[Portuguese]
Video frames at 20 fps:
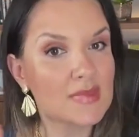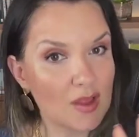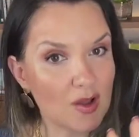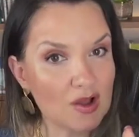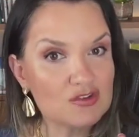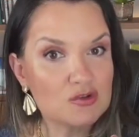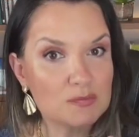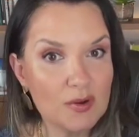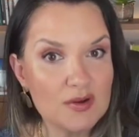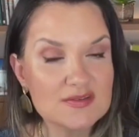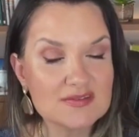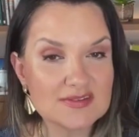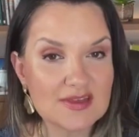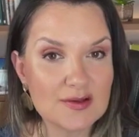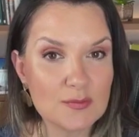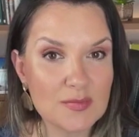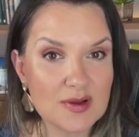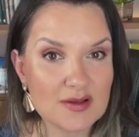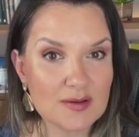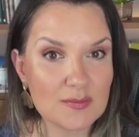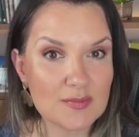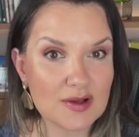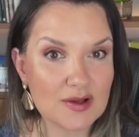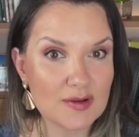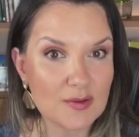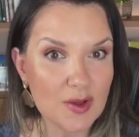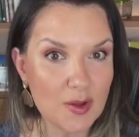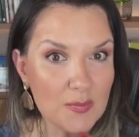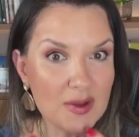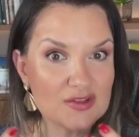Eu acho que pode ser uma,
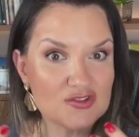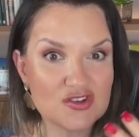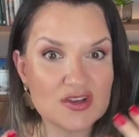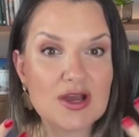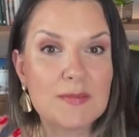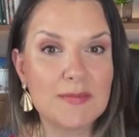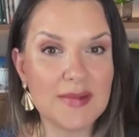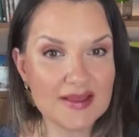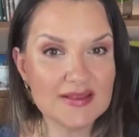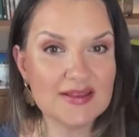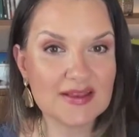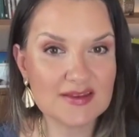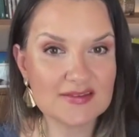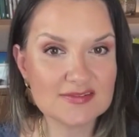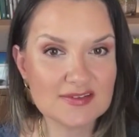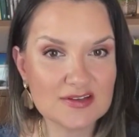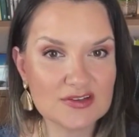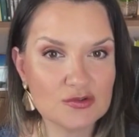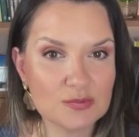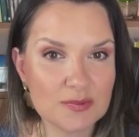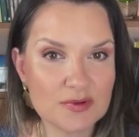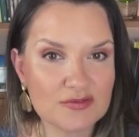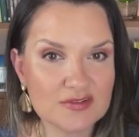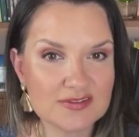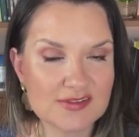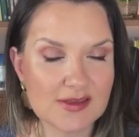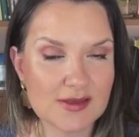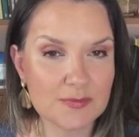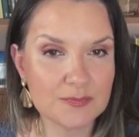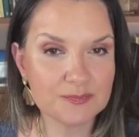uma, é uma dica bem interessante para
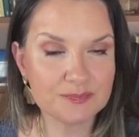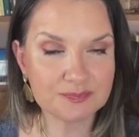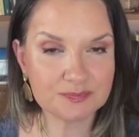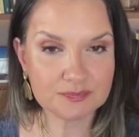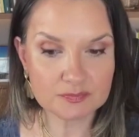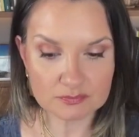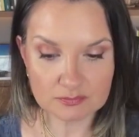você.